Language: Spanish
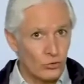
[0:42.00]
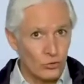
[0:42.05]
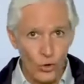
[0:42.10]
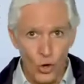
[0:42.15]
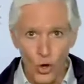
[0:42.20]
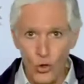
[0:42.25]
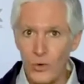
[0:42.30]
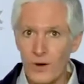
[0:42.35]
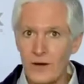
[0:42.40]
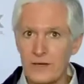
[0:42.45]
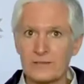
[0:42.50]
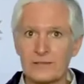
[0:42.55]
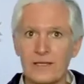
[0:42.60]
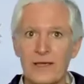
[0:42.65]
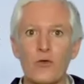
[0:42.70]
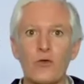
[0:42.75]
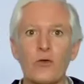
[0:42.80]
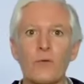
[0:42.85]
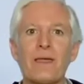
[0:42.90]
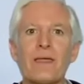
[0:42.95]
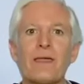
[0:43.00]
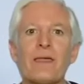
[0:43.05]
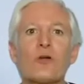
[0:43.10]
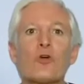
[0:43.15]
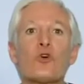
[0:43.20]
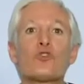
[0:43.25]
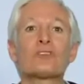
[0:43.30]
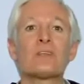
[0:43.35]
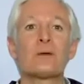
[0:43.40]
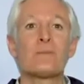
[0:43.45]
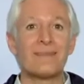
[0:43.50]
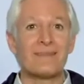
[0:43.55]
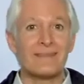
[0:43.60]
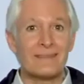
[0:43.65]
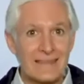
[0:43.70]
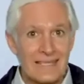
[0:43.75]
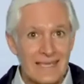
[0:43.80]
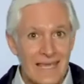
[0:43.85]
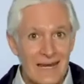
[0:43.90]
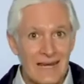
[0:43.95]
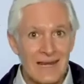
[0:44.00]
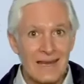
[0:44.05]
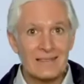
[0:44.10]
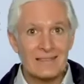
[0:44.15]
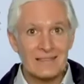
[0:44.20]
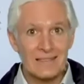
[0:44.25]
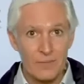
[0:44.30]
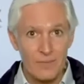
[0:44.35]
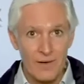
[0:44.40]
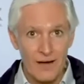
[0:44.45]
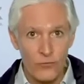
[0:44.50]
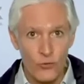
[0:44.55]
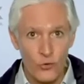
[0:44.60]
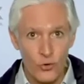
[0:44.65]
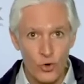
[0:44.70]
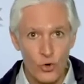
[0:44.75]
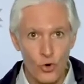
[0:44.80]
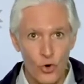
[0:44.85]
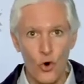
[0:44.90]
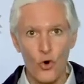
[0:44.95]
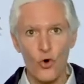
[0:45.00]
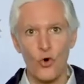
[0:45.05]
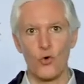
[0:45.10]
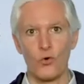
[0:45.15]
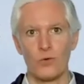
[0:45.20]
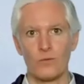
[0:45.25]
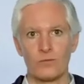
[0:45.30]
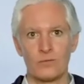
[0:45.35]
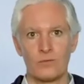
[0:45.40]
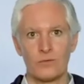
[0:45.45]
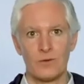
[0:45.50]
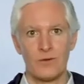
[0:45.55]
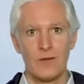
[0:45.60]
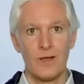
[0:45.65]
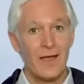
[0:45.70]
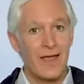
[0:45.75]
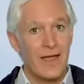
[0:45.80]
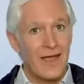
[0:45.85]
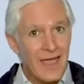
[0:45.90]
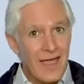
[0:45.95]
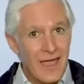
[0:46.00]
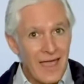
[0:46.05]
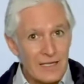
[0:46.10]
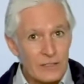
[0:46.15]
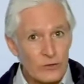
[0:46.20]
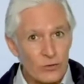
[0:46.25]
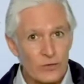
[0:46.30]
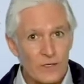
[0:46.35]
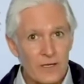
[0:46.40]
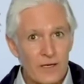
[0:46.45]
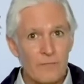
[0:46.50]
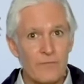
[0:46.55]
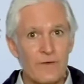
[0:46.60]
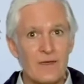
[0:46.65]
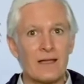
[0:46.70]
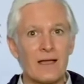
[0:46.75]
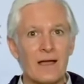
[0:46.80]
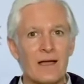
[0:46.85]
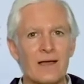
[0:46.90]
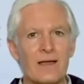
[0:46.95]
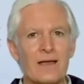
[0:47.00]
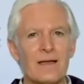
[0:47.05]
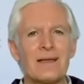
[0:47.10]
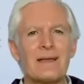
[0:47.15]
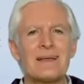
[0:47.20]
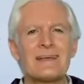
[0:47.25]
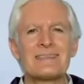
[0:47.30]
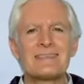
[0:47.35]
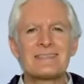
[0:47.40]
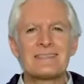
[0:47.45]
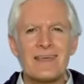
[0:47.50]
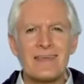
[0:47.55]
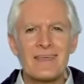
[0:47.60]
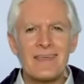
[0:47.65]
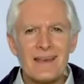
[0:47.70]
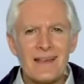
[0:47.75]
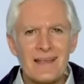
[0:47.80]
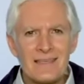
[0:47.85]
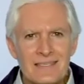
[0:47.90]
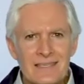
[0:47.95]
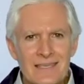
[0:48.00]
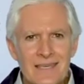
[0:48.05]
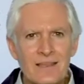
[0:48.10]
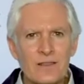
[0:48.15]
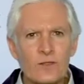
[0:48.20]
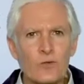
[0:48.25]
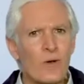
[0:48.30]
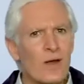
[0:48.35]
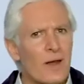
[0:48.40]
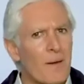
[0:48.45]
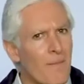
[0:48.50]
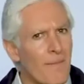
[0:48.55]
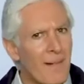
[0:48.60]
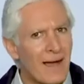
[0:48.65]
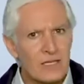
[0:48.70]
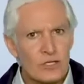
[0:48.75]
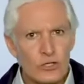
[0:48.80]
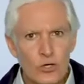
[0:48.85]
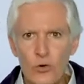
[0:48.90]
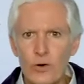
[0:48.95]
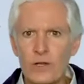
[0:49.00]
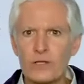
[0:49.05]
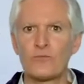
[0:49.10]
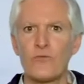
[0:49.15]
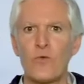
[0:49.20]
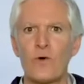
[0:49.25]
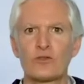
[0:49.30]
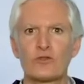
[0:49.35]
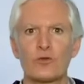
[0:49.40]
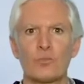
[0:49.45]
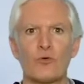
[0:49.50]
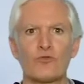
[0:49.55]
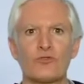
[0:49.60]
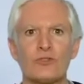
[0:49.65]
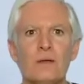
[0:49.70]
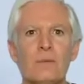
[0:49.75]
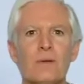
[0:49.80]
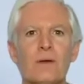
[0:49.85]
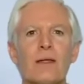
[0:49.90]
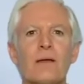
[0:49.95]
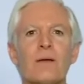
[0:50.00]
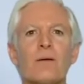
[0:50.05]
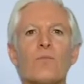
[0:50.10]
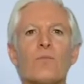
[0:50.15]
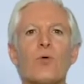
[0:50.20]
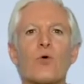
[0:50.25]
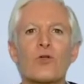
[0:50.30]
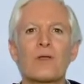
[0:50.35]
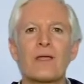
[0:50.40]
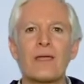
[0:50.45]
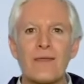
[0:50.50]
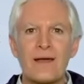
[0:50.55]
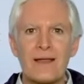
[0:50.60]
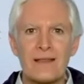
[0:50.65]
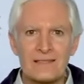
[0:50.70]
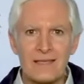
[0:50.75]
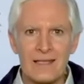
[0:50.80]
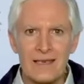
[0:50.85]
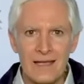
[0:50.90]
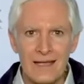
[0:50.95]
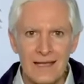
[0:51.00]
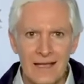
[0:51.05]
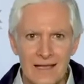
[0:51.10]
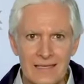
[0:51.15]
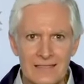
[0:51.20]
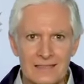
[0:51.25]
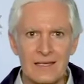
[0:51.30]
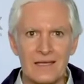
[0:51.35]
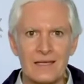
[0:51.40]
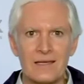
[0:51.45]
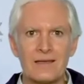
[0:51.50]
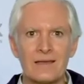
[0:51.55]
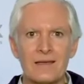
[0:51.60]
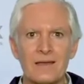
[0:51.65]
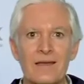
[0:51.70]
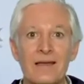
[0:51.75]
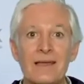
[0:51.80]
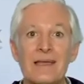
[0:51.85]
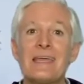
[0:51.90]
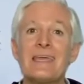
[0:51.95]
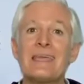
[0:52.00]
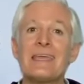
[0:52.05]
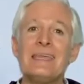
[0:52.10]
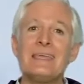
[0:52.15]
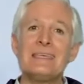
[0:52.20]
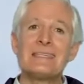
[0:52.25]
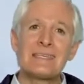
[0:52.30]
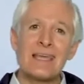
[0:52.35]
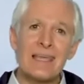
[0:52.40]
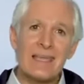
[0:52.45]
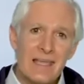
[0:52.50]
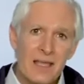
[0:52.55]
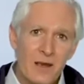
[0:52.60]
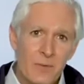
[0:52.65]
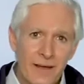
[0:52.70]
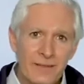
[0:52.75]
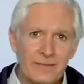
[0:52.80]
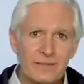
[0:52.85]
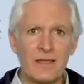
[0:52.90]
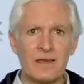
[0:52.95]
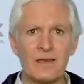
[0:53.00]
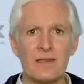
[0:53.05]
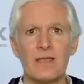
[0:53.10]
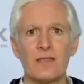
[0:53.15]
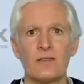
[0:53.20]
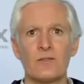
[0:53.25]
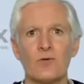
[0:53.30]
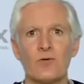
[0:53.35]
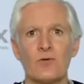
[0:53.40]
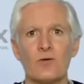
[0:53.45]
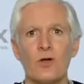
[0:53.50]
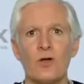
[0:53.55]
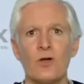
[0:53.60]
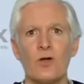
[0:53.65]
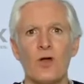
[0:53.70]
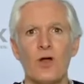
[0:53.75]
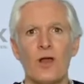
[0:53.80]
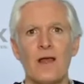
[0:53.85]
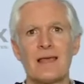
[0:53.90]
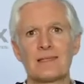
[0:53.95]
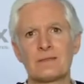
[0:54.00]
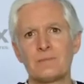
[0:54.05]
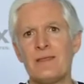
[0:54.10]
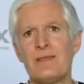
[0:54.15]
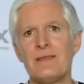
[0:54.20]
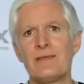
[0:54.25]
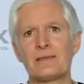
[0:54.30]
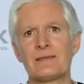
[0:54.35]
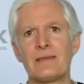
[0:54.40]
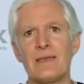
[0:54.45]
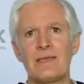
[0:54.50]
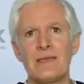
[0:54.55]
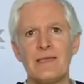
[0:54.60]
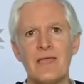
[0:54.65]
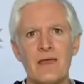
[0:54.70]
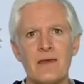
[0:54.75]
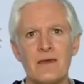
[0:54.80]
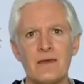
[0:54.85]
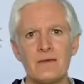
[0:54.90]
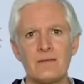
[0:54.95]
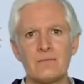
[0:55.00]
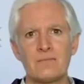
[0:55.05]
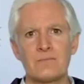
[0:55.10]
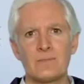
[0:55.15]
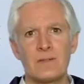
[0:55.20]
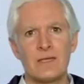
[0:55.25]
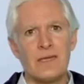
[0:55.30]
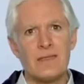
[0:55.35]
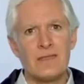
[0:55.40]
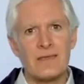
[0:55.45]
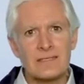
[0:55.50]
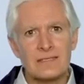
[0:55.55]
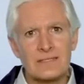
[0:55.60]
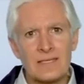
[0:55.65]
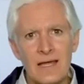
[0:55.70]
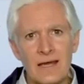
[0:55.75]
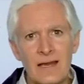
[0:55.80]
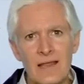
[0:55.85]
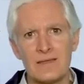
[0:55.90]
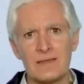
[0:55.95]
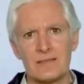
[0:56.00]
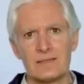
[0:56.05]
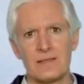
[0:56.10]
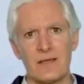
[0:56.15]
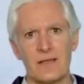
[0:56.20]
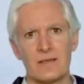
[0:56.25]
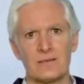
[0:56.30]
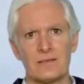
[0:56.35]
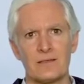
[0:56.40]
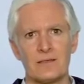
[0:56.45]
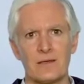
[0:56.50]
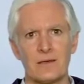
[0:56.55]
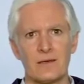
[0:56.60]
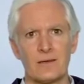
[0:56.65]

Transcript: todo el Estado de México se mantiene en semáforo rojo. Esto significa seguir haciendo el mayor esfuerzo posible por quedarse en casa y seguir manteniendo las medidas de higiene y de sana distancia.